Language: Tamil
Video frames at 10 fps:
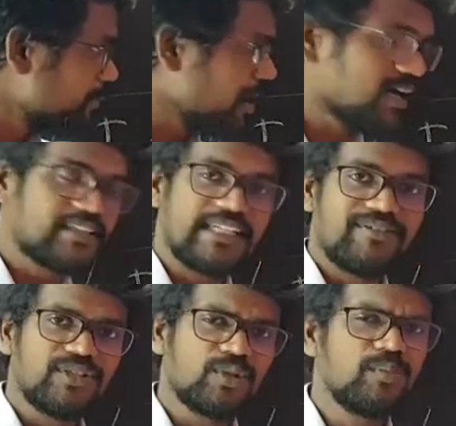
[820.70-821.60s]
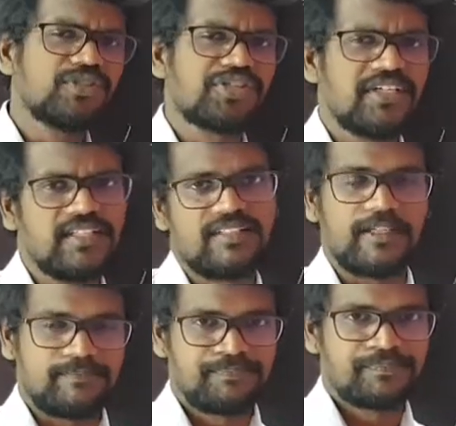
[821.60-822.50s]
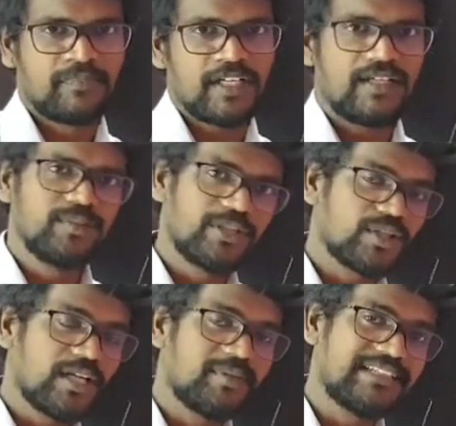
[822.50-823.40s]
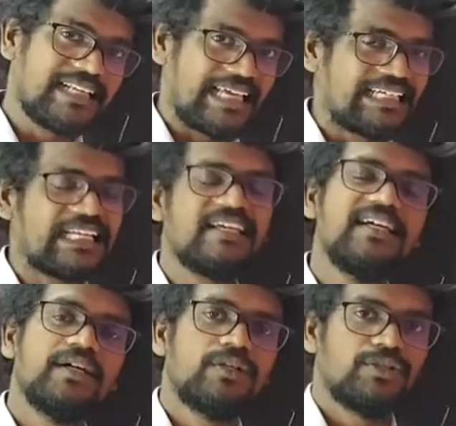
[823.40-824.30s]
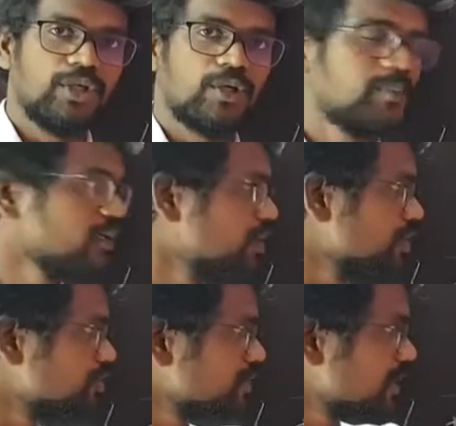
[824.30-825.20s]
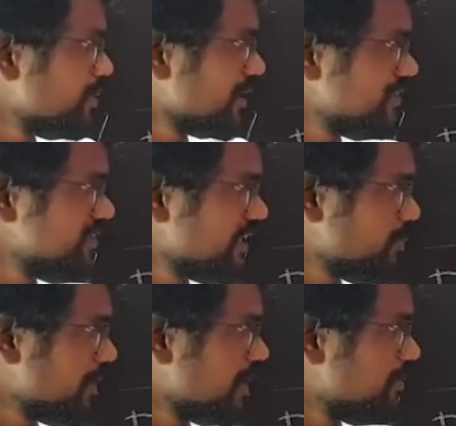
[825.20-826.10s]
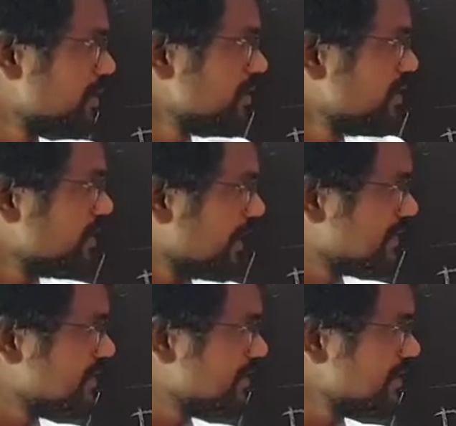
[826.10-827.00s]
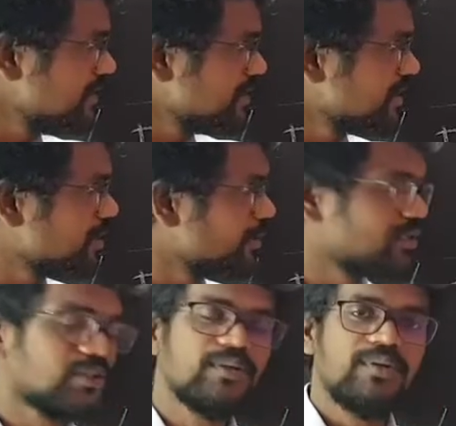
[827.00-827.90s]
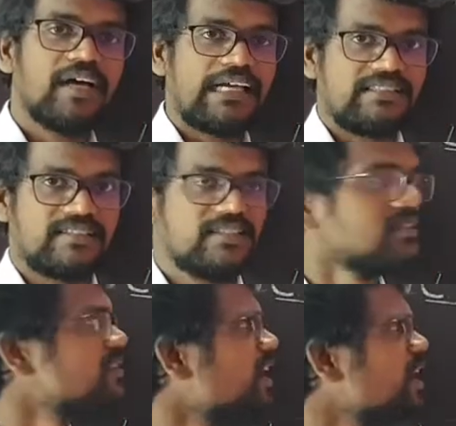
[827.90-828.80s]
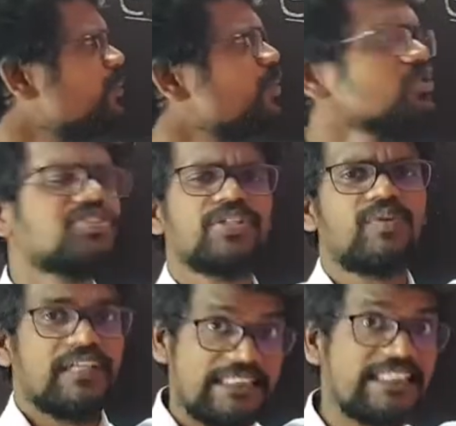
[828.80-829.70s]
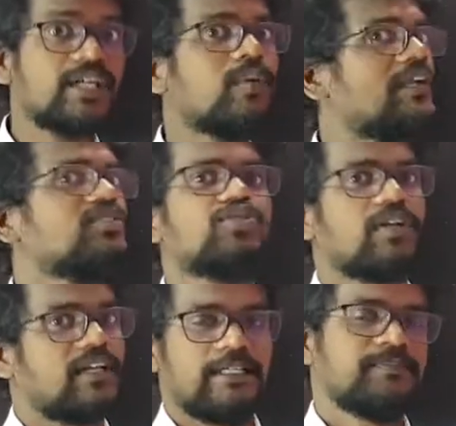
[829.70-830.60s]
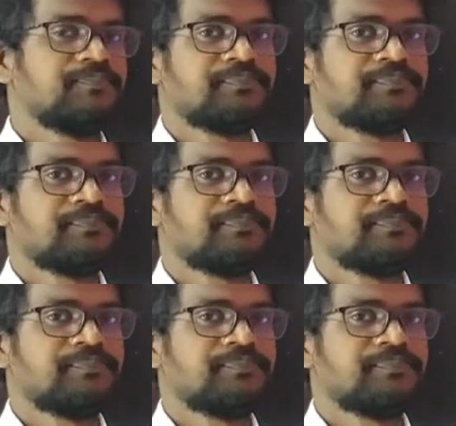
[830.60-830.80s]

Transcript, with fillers: பார்ட்டே வந்து ரொம்ப சின்னது தான் அது மட்டும் இல்லாமல் இது லைட்லி டோப்டு ஸோ இதை நம்ம கன்சிடர் பண்ணாமல் ஐஇ ஈக்குவல் டு ஐசி அல்மோஸ்ட் ஈக்குவல் ஈக்குவல்னு சொல்லலாம்